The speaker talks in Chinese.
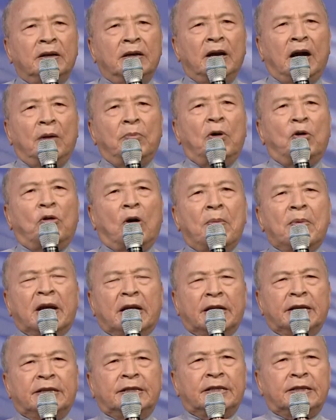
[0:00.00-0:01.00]
好不，我们
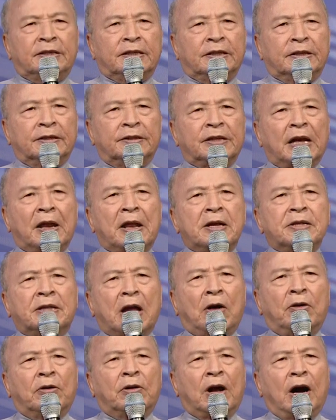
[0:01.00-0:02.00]
一起再来
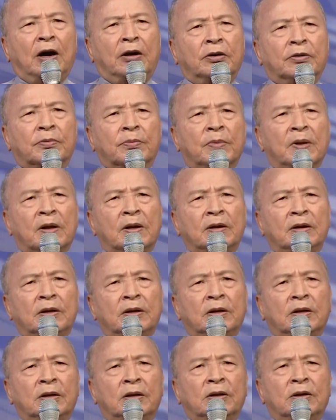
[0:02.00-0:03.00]
祷告。
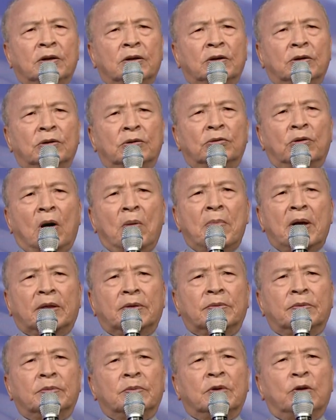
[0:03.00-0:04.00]
我
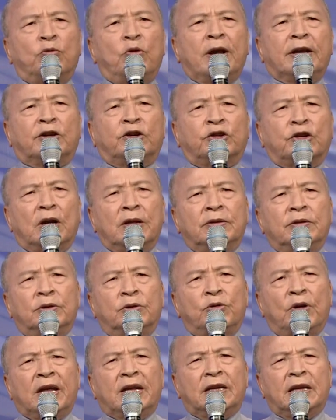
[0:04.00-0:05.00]
们为神
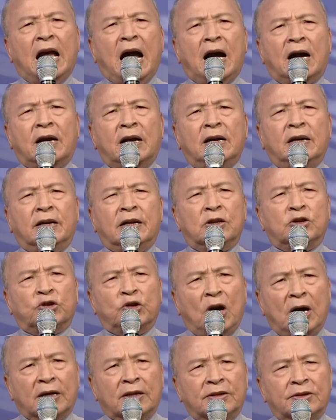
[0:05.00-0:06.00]
对雅各的
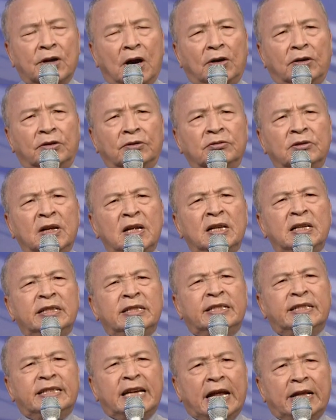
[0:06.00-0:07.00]
创造、
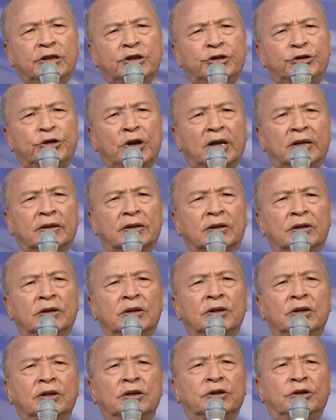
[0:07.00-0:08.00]
拣选、
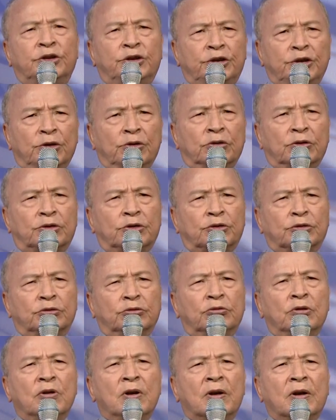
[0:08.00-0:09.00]
救赎、
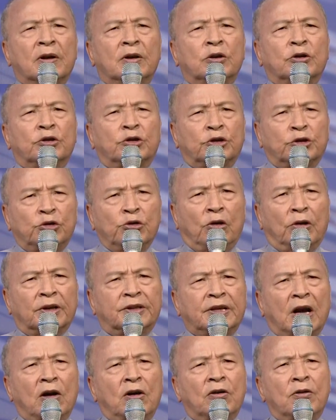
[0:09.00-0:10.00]
塑
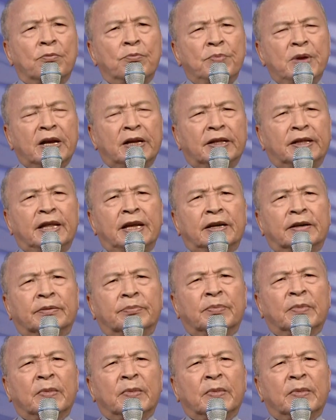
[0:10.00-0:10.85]
造、命定，